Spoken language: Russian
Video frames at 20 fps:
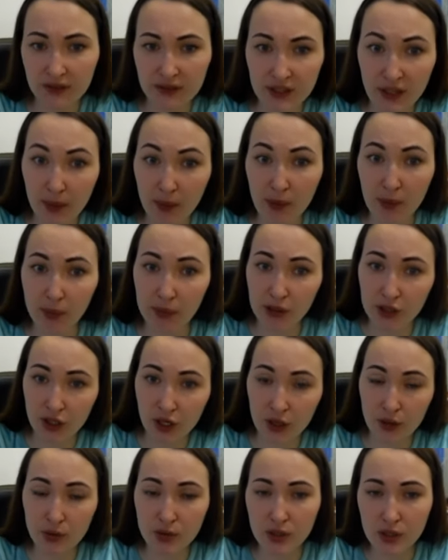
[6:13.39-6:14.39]
самая
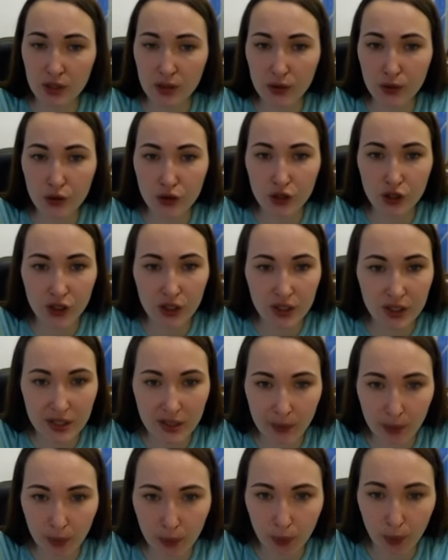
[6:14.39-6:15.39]
большая, то есть застройщики
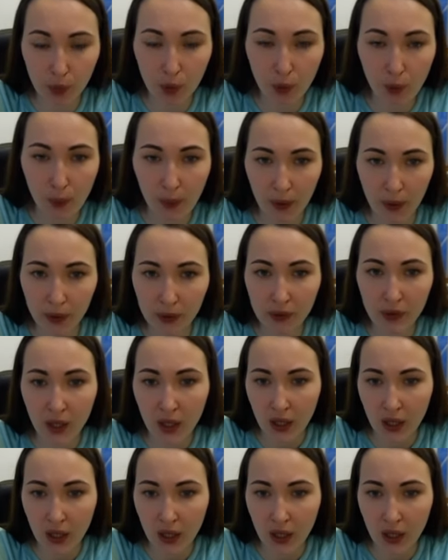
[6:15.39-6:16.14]
землю покупают